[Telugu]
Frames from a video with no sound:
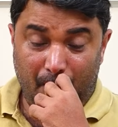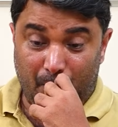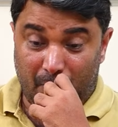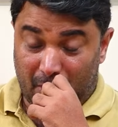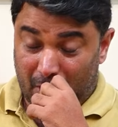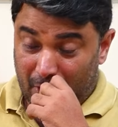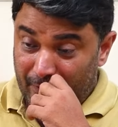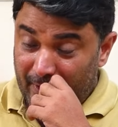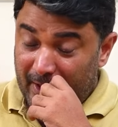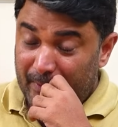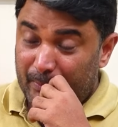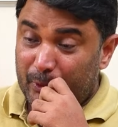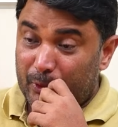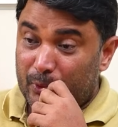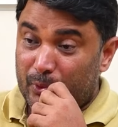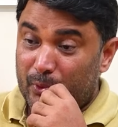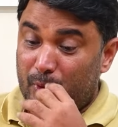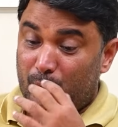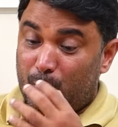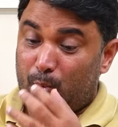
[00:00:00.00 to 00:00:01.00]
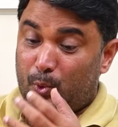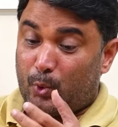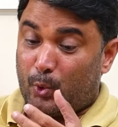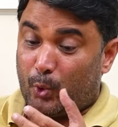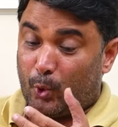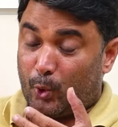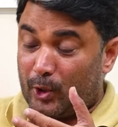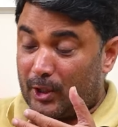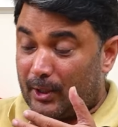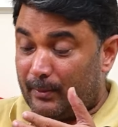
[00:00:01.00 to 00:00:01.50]
మరోవైపు
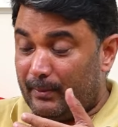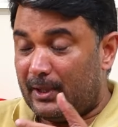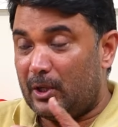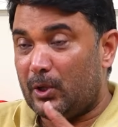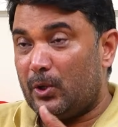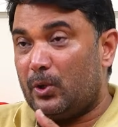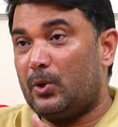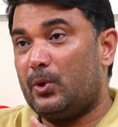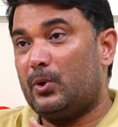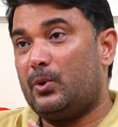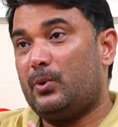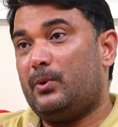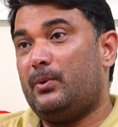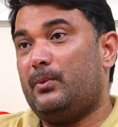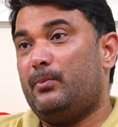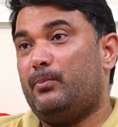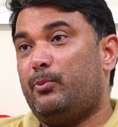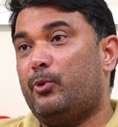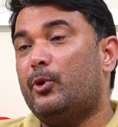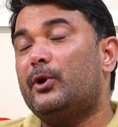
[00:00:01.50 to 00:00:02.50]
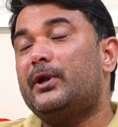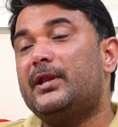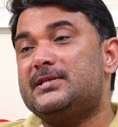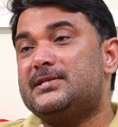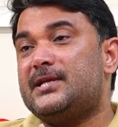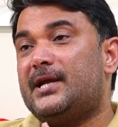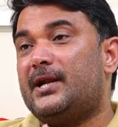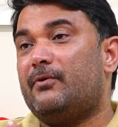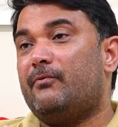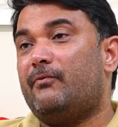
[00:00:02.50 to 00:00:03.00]
కూటమిలో పోటీ
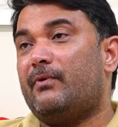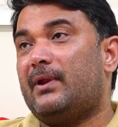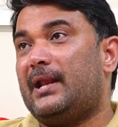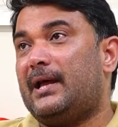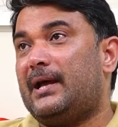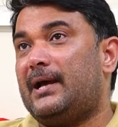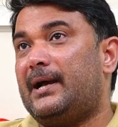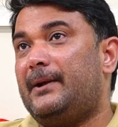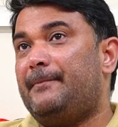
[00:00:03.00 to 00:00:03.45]
చేయడం వల్ల